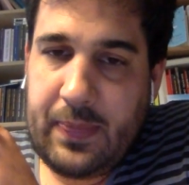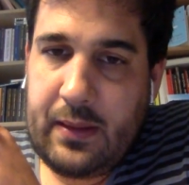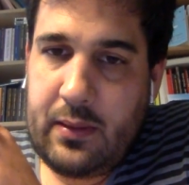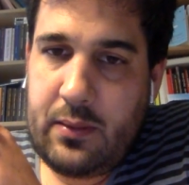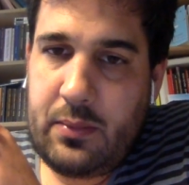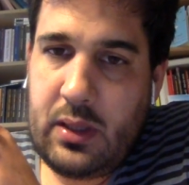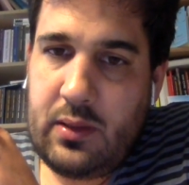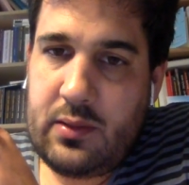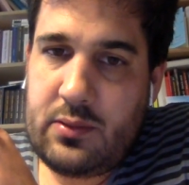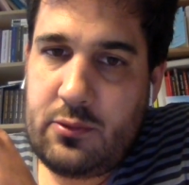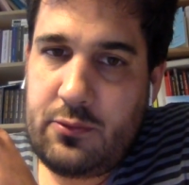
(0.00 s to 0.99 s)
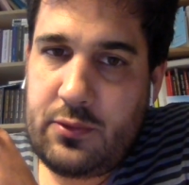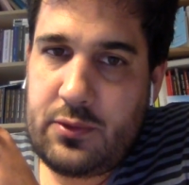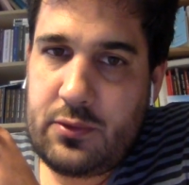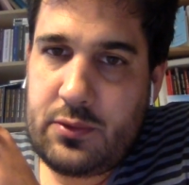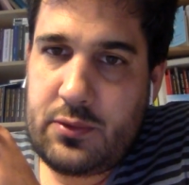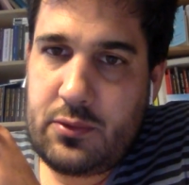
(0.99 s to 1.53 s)
ähm, so,
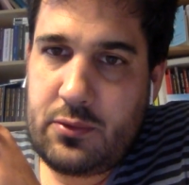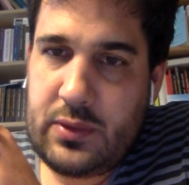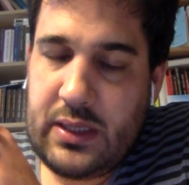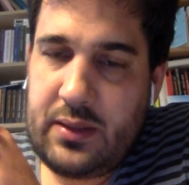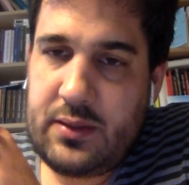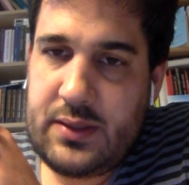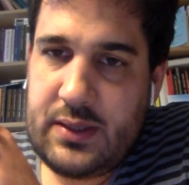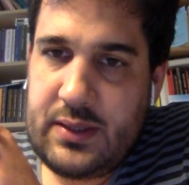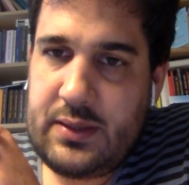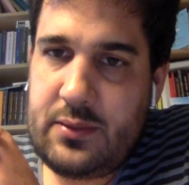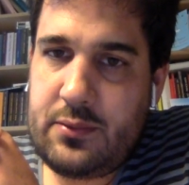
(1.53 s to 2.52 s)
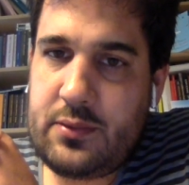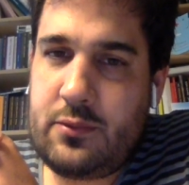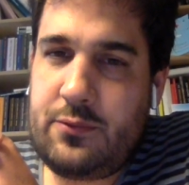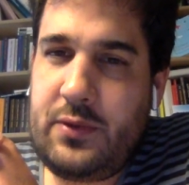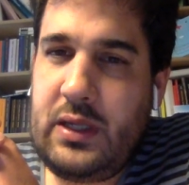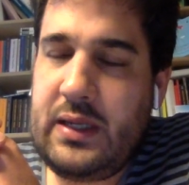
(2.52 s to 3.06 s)
so, so nett das ist und so
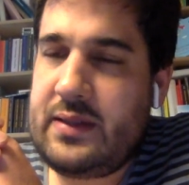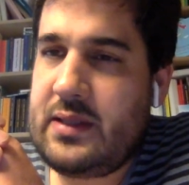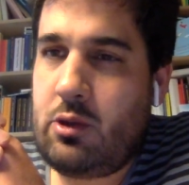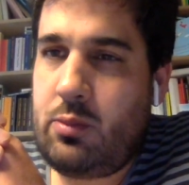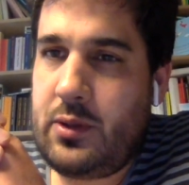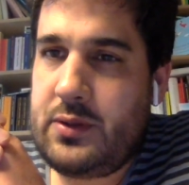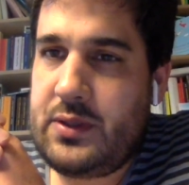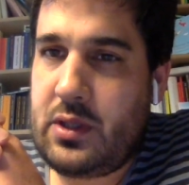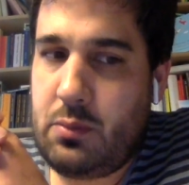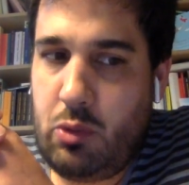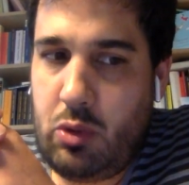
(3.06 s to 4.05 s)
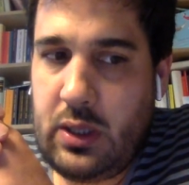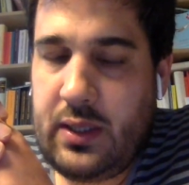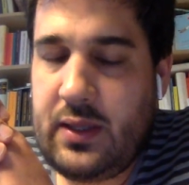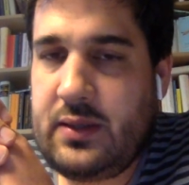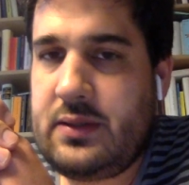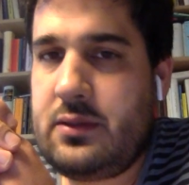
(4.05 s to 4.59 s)
viel jetzt auch plötzlich
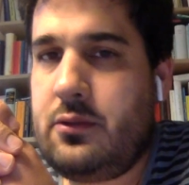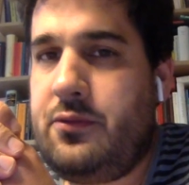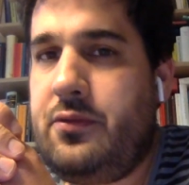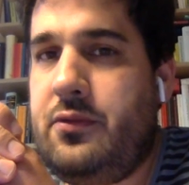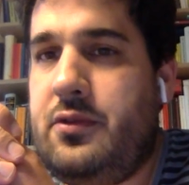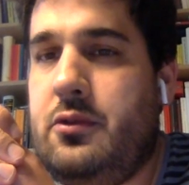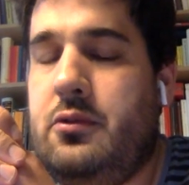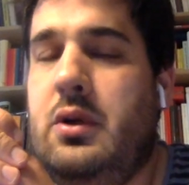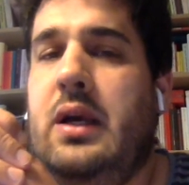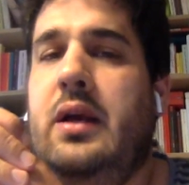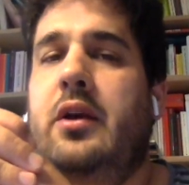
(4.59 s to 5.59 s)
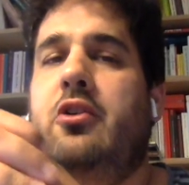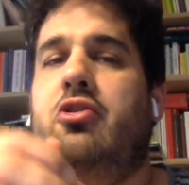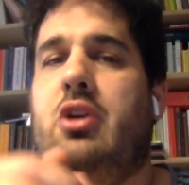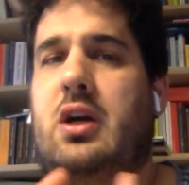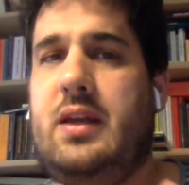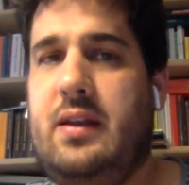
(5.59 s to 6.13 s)
möglich ist, so, so
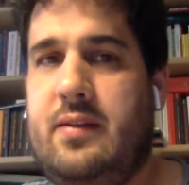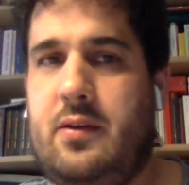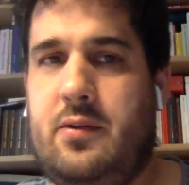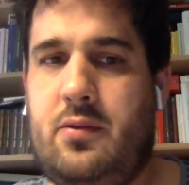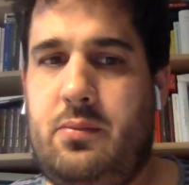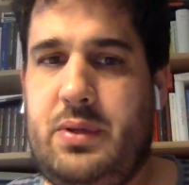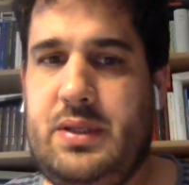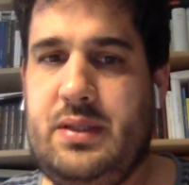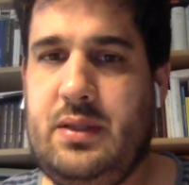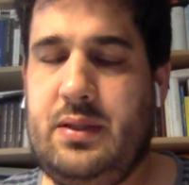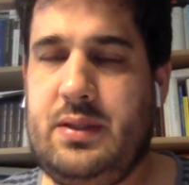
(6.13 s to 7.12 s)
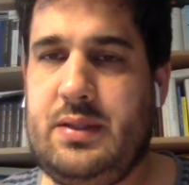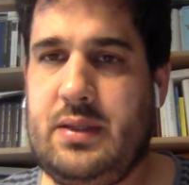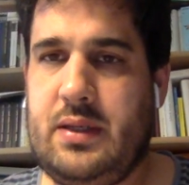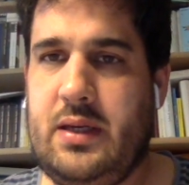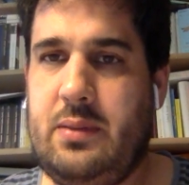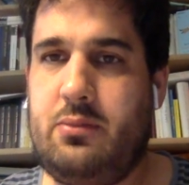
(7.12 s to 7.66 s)
stark jetzt auch so ein bisschen dieser
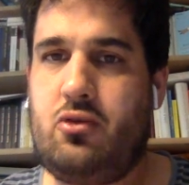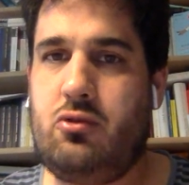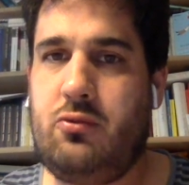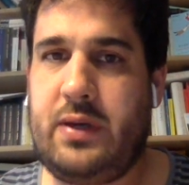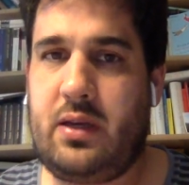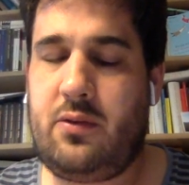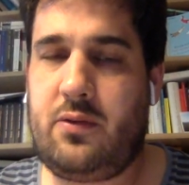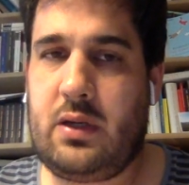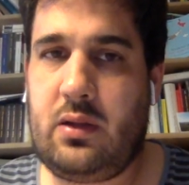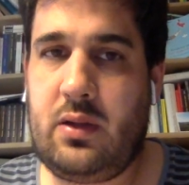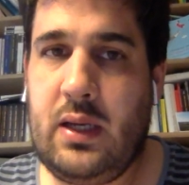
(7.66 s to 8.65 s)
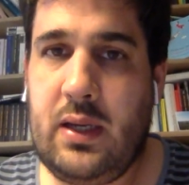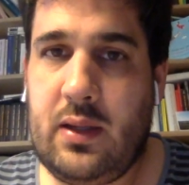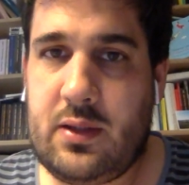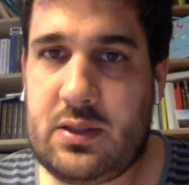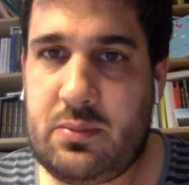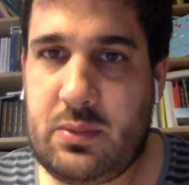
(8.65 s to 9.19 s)
Hemmschuh wegfällt,
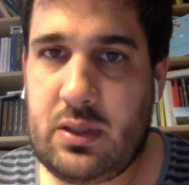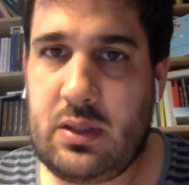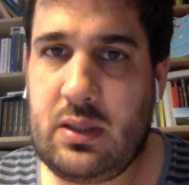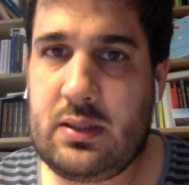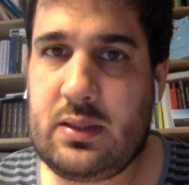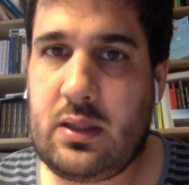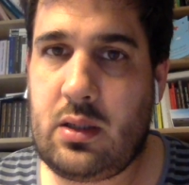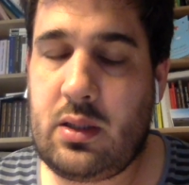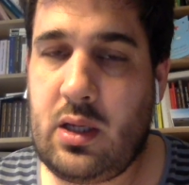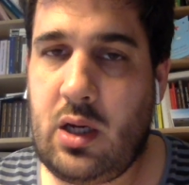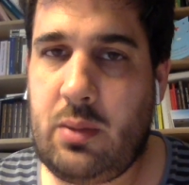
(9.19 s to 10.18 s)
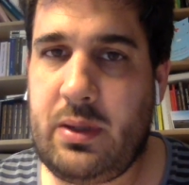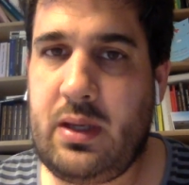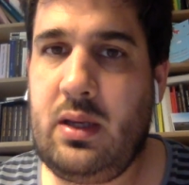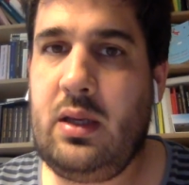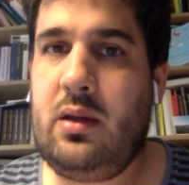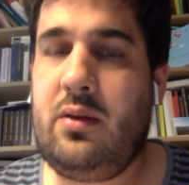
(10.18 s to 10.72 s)
dass man sagt, ja, aber
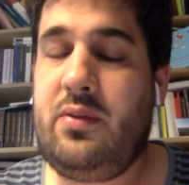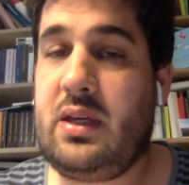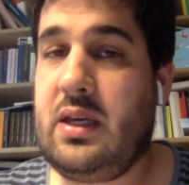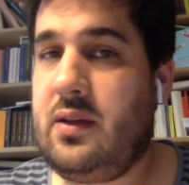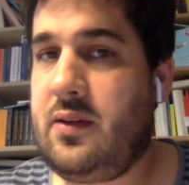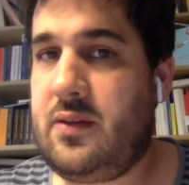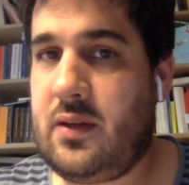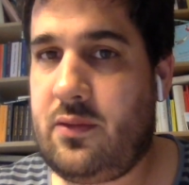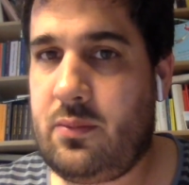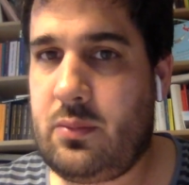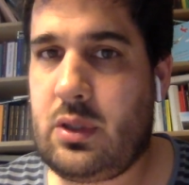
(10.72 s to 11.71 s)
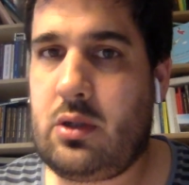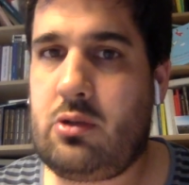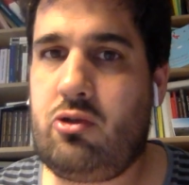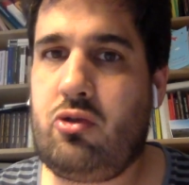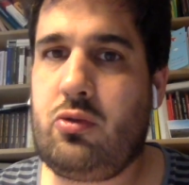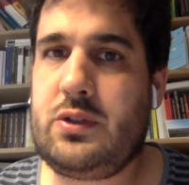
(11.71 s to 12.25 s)
wie geht das jetzt vom
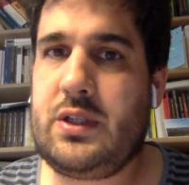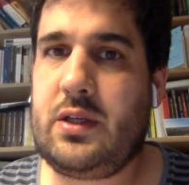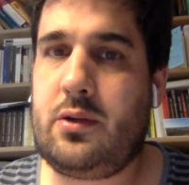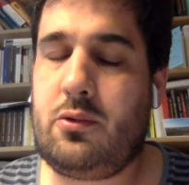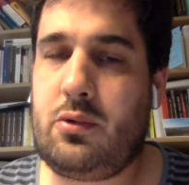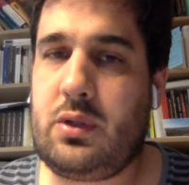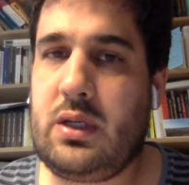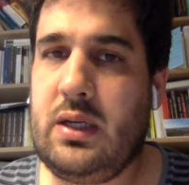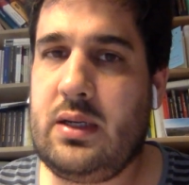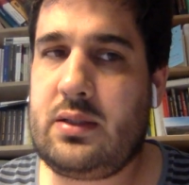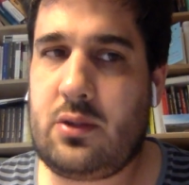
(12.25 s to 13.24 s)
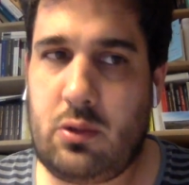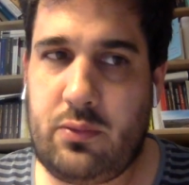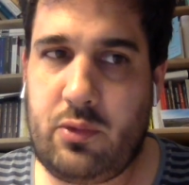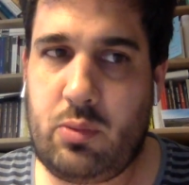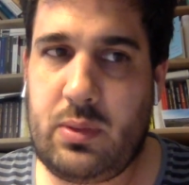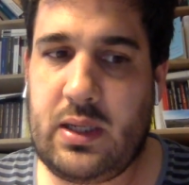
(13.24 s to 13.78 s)
Datenschutz her oder sollen
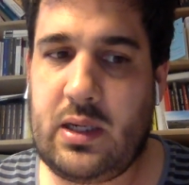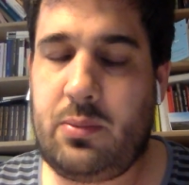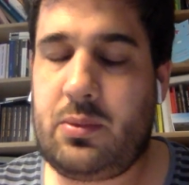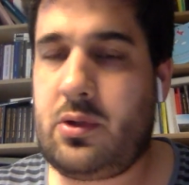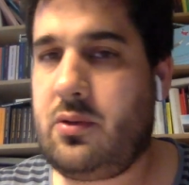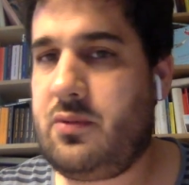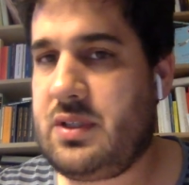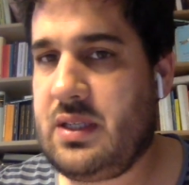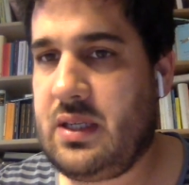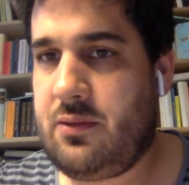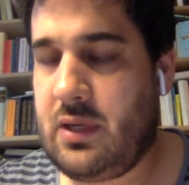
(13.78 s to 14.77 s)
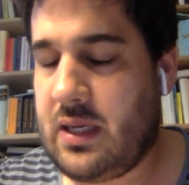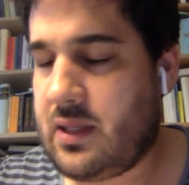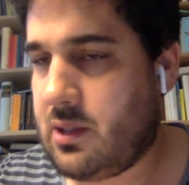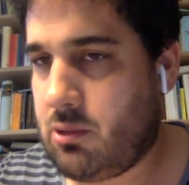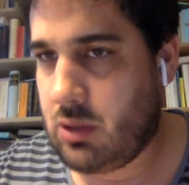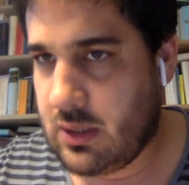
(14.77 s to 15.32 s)
wir überhaupt, können wir es nicht vielleicht
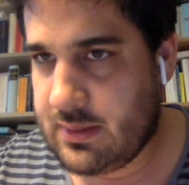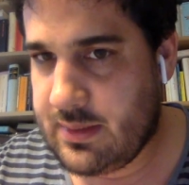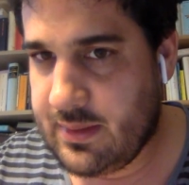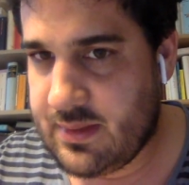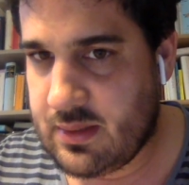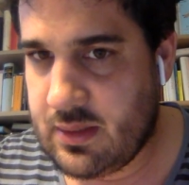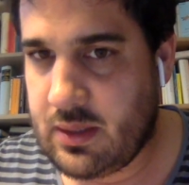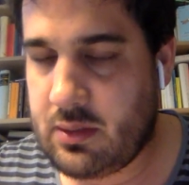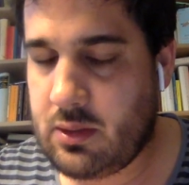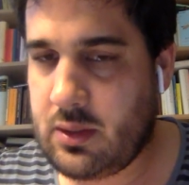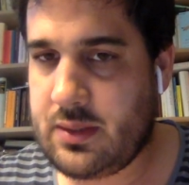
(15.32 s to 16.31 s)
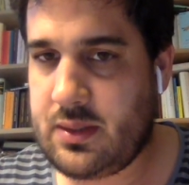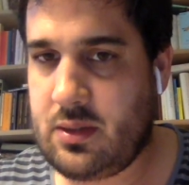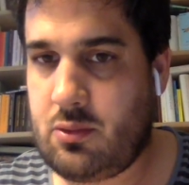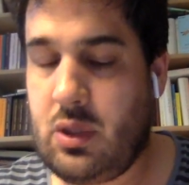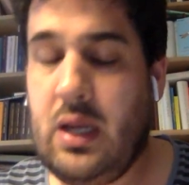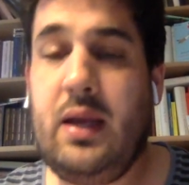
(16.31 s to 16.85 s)
lassen, diese
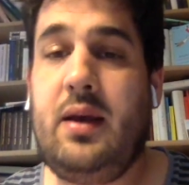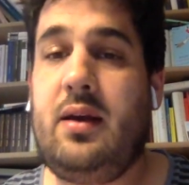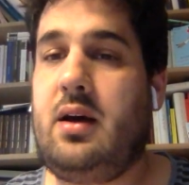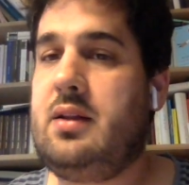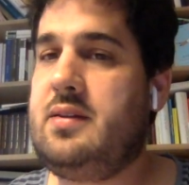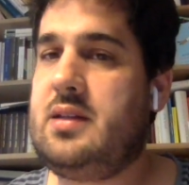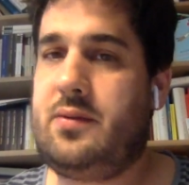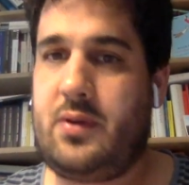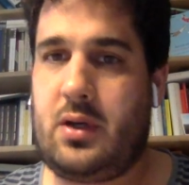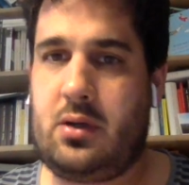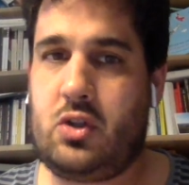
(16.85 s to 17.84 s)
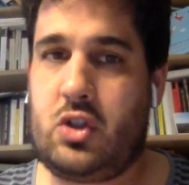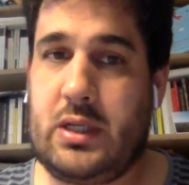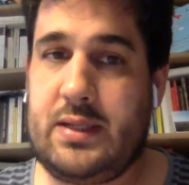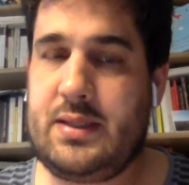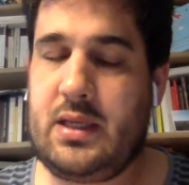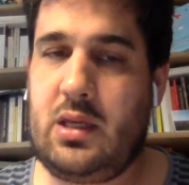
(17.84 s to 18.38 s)
Digitalisierung? All diese Fragen stellen
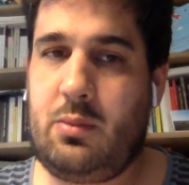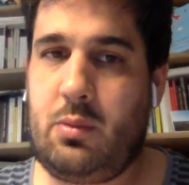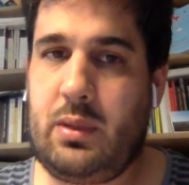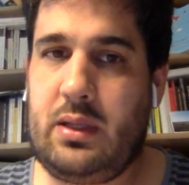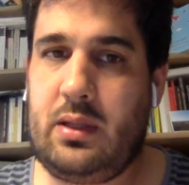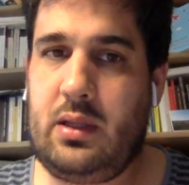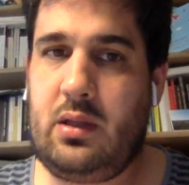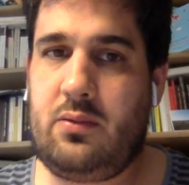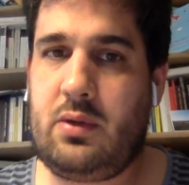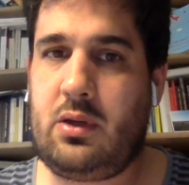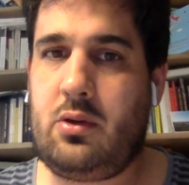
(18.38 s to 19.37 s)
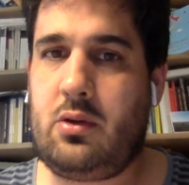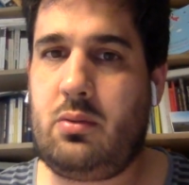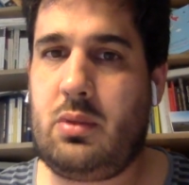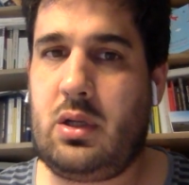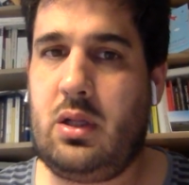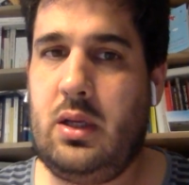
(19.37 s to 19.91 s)
sich im Moment nicht. Wir können
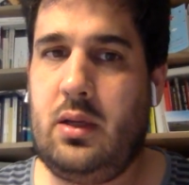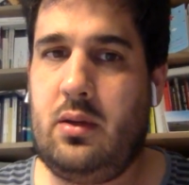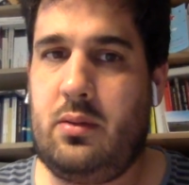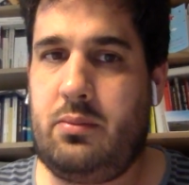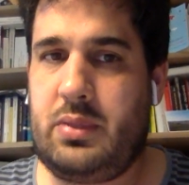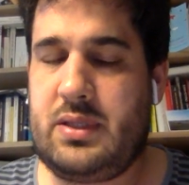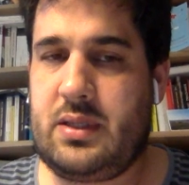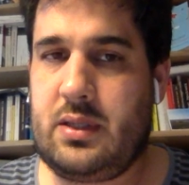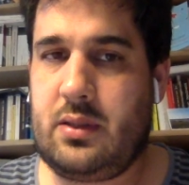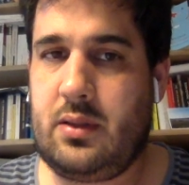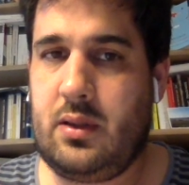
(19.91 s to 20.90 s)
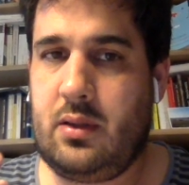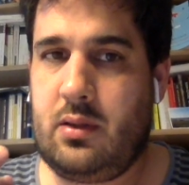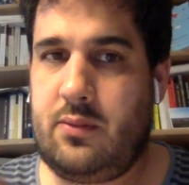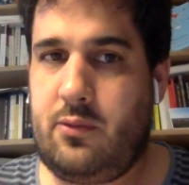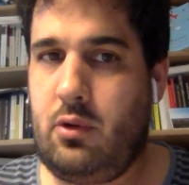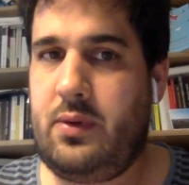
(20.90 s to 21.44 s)
mal ein bisschen
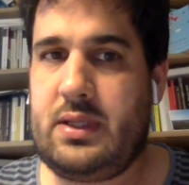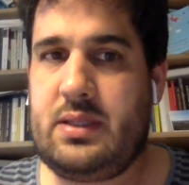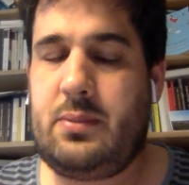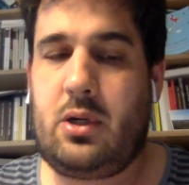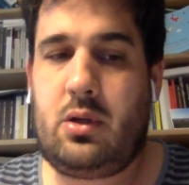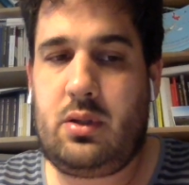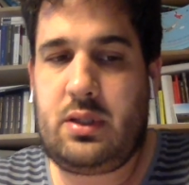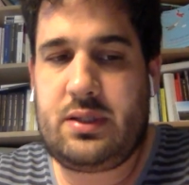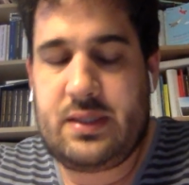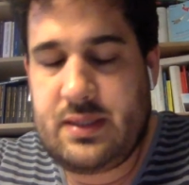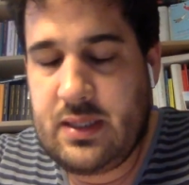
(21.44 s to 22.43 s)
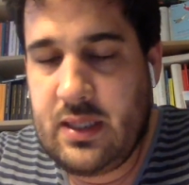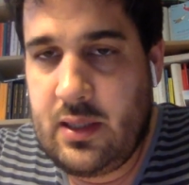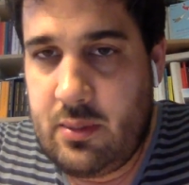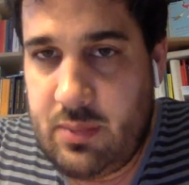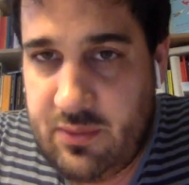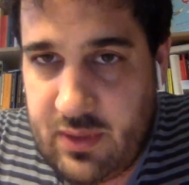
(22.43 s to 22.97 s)
vorwärts machen, das ist
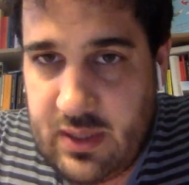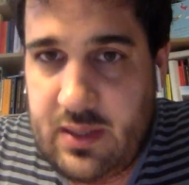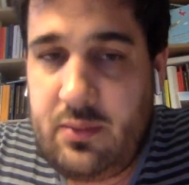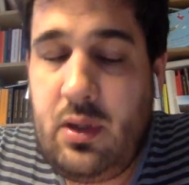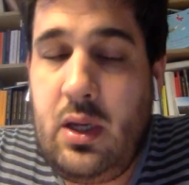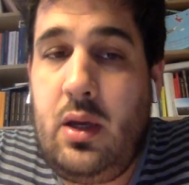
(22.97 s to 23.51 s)
befreiend.